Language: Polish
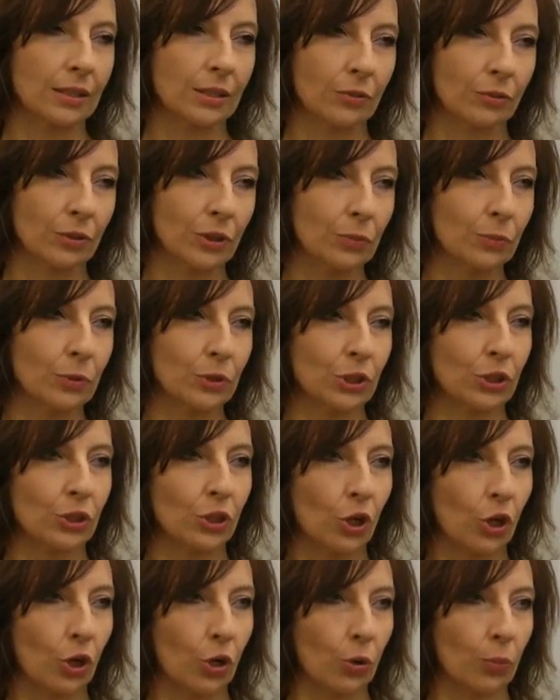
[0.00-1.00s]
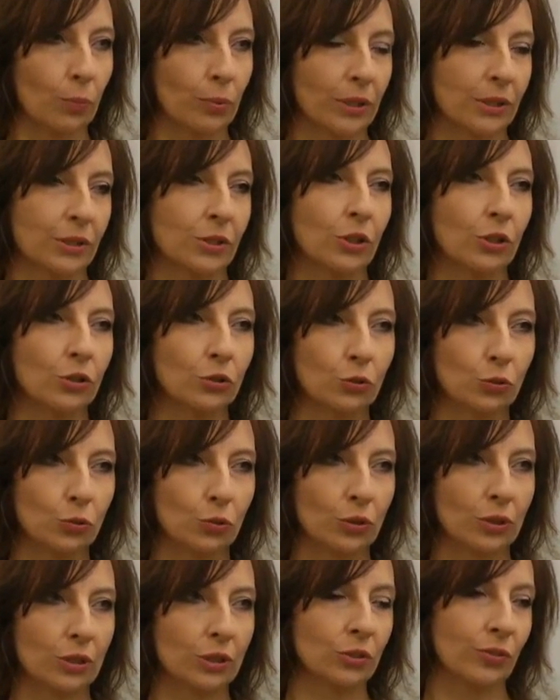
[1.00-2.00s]
A teraz cofnijmy się do
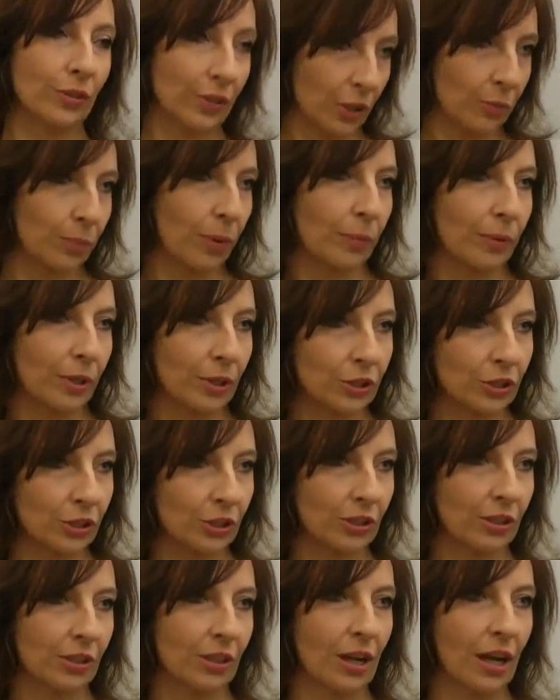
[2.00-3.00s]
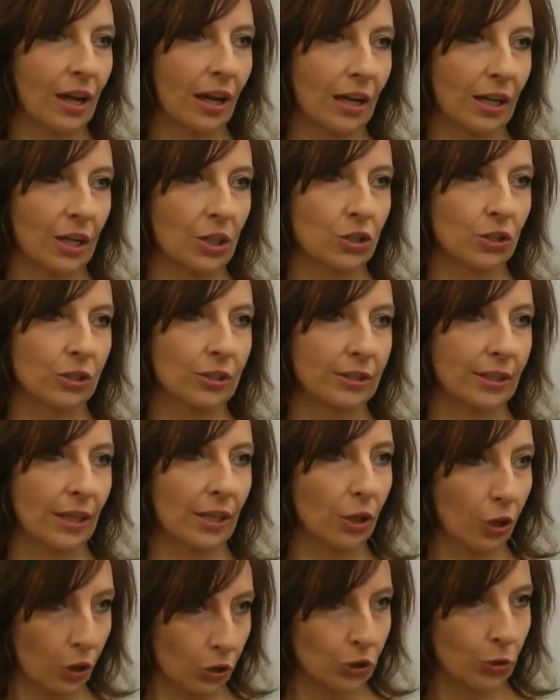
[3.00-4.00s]
prezydentury świętej pamięci Lecha
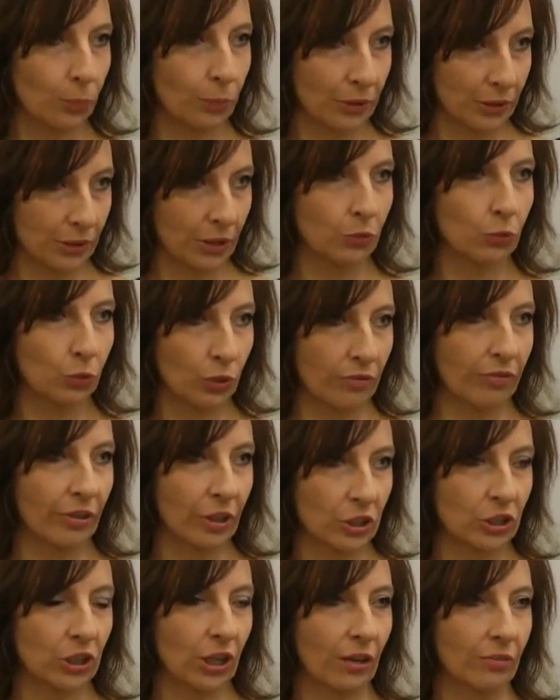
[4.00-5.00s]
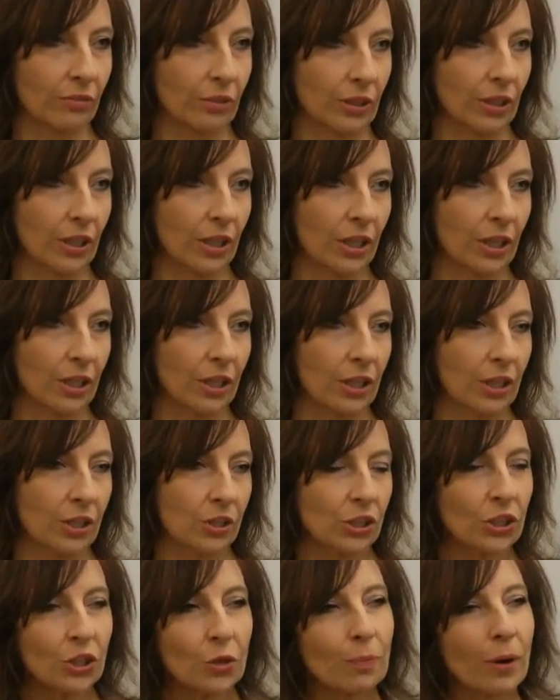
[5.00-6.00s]
Kaczyńskiego. Chodzi o prezydenturę Warszawy.
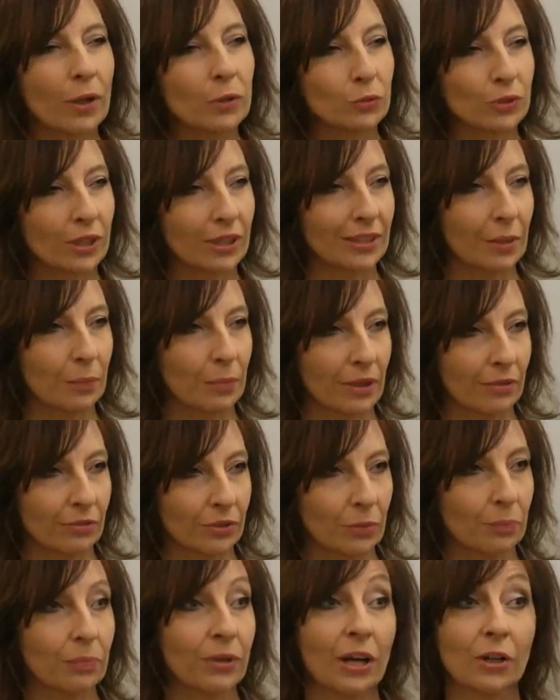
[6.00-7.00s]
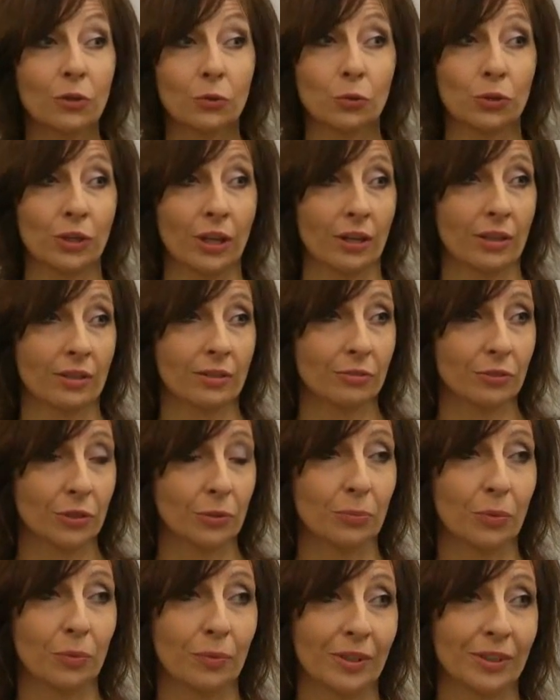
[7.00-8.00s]
Czego panu tak naprawdę brakuje
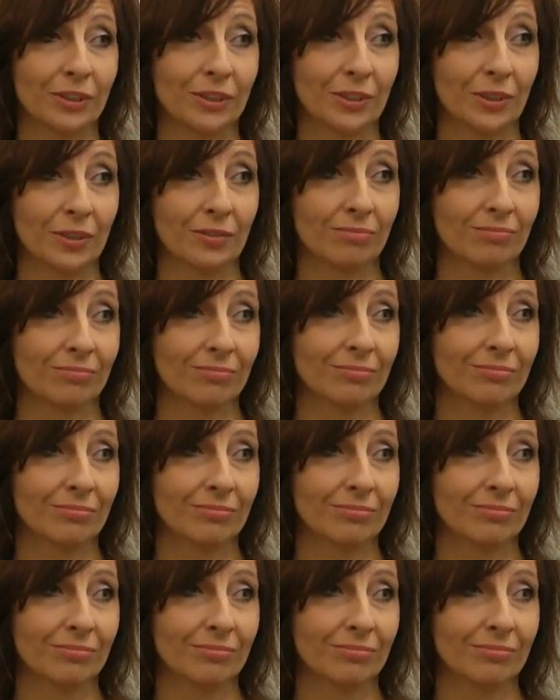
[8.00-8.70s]
w tym momencie?